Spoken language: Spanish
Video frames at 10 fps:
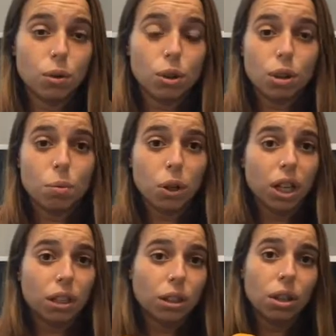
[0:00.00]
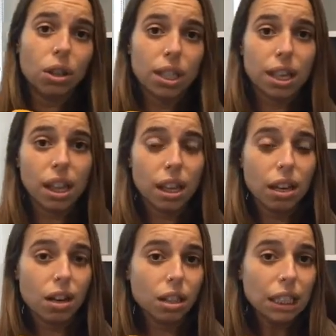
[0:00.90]
Nuestro proyecto es
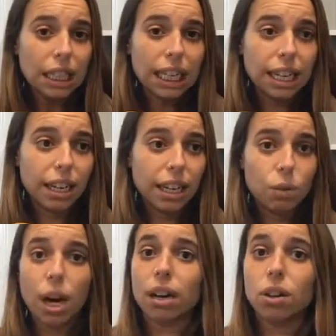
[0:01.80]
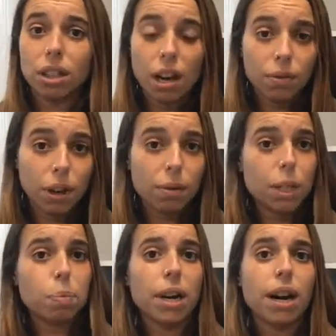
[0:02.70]
sencillo, eh, una recogida de
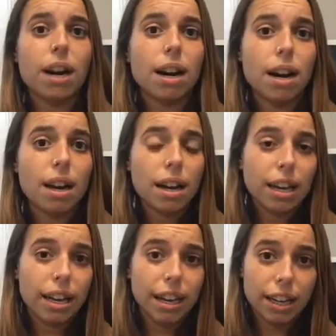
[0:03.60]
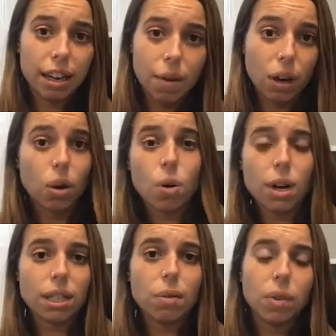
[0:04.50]
firmas para eh, llevarlo a
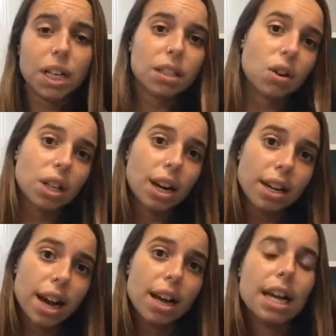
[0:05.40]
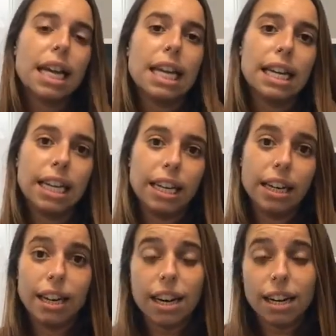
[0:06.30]
una asamblea extraordinaria
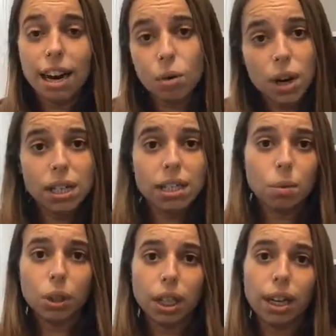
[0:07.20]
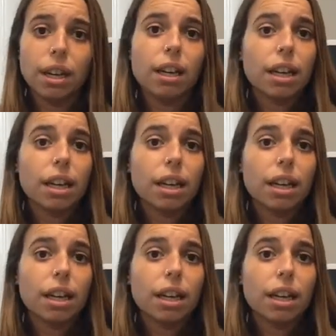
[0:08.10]
y en la cual se vote.